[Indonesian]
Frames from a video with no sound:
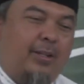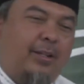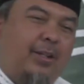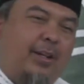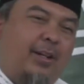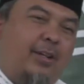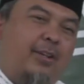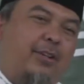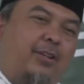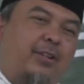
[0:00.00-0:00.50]

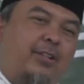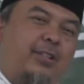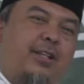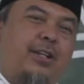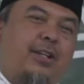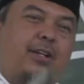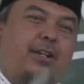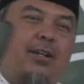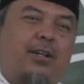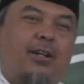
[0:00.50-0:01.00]
nah
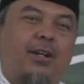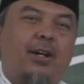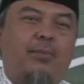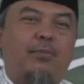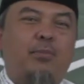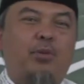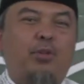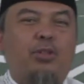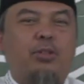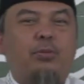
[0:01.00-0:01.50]
saya
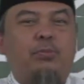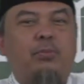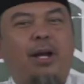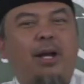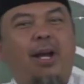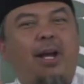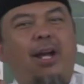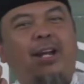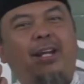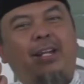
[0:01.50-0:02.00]
kamus
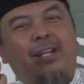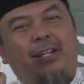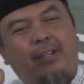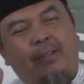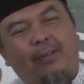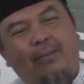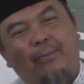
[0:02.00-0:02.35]
ma'ani